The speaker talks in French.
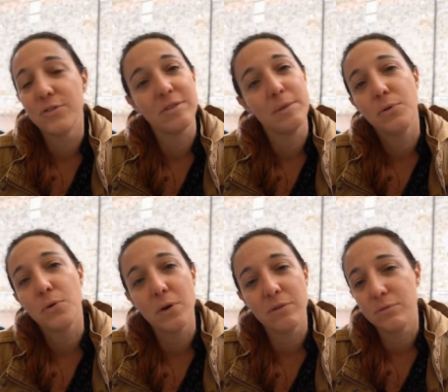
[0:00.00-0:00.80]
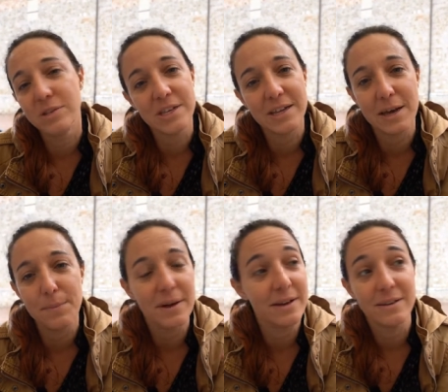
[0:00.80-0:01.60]
Je sais plus quoi vous dire à
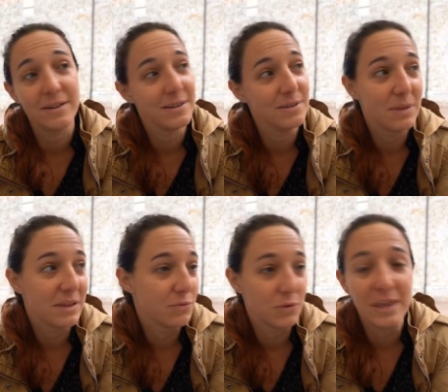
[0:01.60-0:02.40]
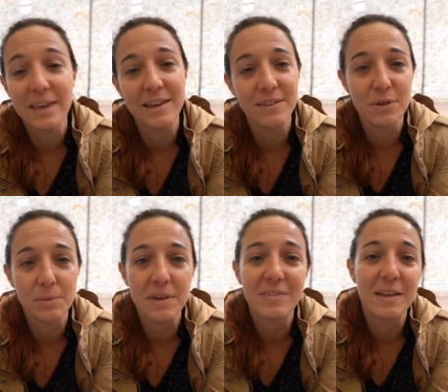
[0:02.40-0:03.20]
part euh, bah, de venir. Hein.
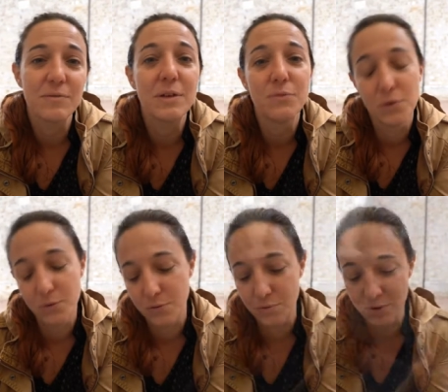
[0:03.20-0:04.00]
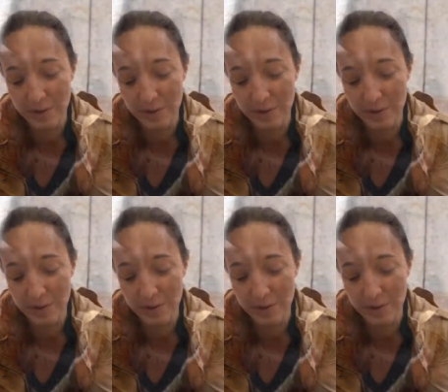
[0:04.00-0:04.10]
Vraiment, cette ville vaut le coup.